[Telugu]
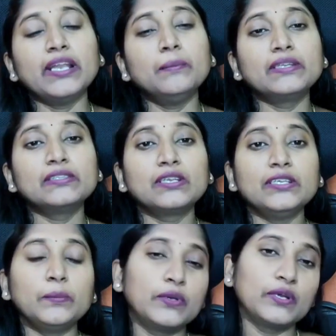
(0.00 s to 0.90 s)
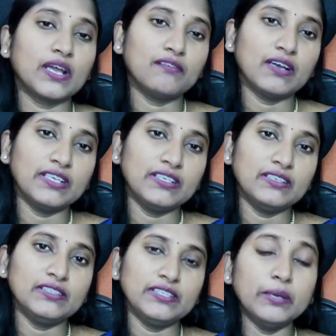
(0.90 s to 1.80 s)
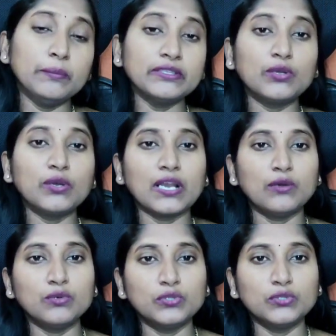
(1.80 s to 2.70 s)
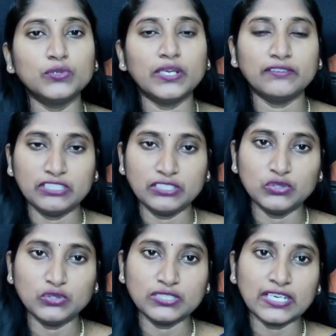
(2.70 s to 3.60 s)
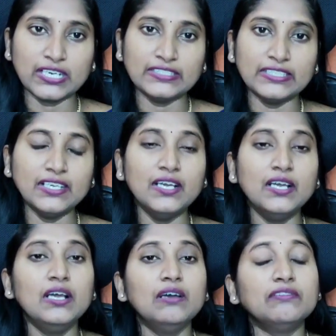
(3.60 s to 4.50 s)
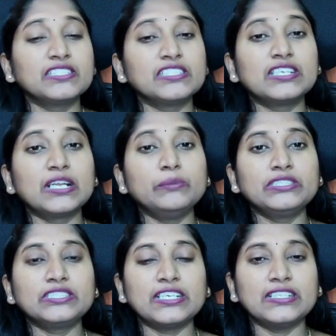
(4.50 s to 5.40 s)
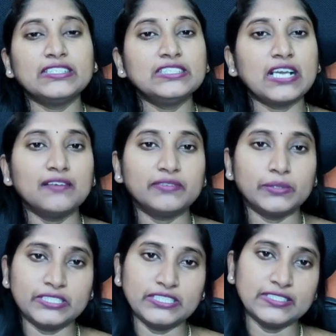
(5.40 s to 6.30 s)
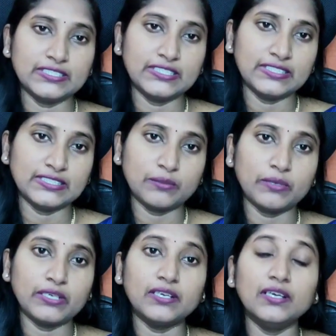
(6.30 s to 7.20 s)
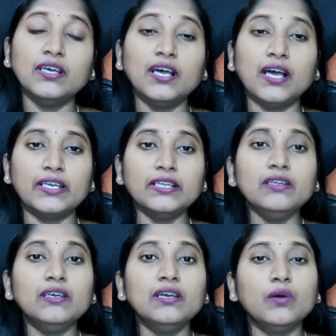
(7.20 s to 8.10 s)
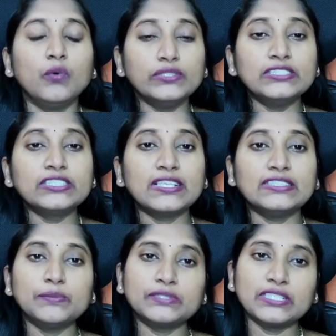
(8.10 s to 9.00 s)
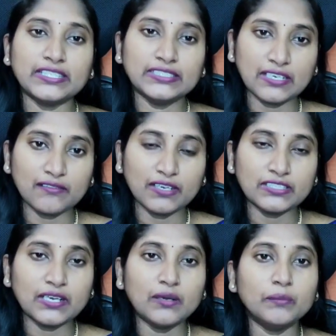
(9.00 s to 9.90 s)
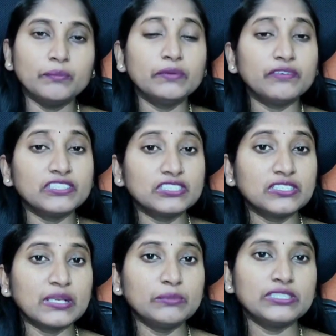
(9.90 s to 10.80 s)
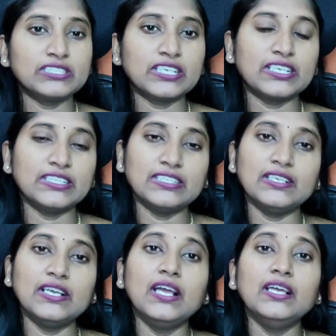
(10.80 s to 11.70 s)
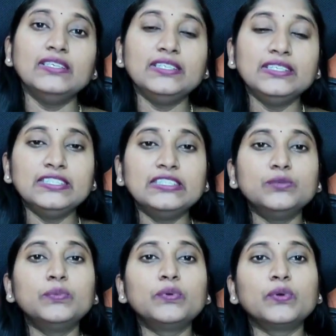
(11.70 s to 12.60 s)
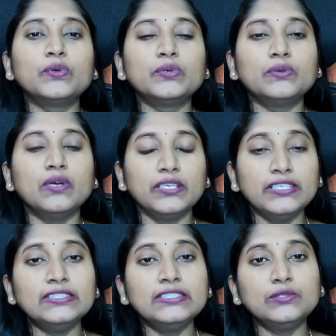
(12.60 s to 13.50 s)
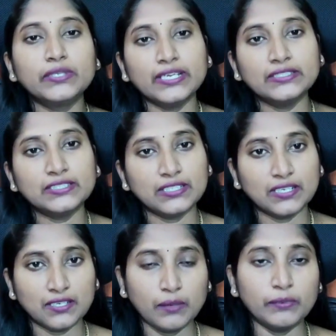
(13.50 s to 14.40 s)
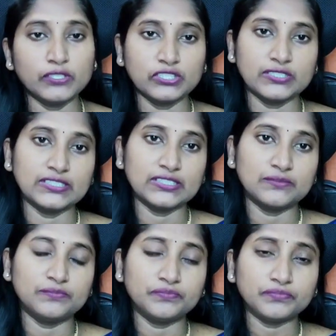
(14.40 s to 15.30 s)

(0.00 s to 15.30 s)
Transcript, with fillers: భార్యాభర్తలు ఎప్పుడు కలవాలి ఏ మంత్లో కలవకూడదు అనే విషయం చూసినట్లయితే ఫస్ట్ ట్రైమిస్టర్ అనేది చాలా ప్రెషియస్ డేస్ అనమాట అంటే వన్స్ కన్సెప్షన్ అయిన తర్వాత మీ ఫస్ట్ ట్రైమిస్టర్ అనేది ఈజీ టు ప్రోన్ ఈజీ టు గెట్ అబార్షన్స్